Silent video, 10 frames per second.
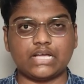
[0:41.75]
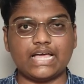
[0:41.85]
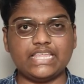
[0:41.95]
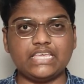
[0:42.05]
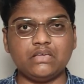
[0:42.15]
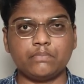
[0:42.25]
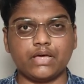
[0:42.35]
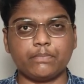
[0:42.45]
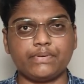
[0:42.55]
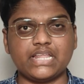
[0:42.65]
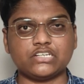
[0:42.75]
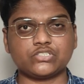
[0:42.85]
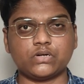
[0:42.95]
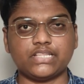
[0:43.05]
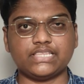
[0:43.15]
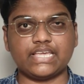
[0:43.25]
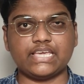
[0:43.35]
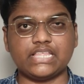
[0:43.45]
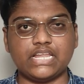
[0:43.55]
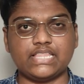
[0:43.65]
కానీ మన పేరెంట్స్ కూడా
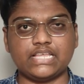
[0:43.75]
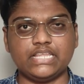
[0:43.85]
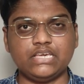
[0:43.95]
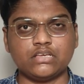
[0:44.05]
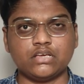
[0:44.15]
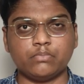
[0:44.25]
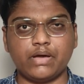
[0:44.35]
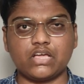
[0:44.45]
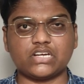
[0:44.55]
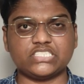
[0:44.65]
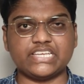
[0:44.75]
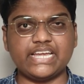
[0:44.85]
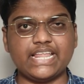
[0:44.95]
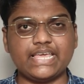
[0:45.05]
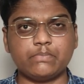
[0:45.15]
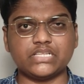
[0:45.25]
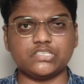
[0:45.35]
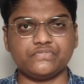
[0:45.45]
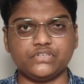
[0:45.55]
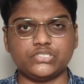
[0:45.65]
తగ్గేదే లేదని మా యొక్క చైల్డ్కి
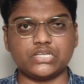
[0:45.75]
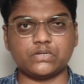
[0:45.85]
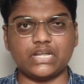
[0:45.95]
మంచి ఫ్యూచర్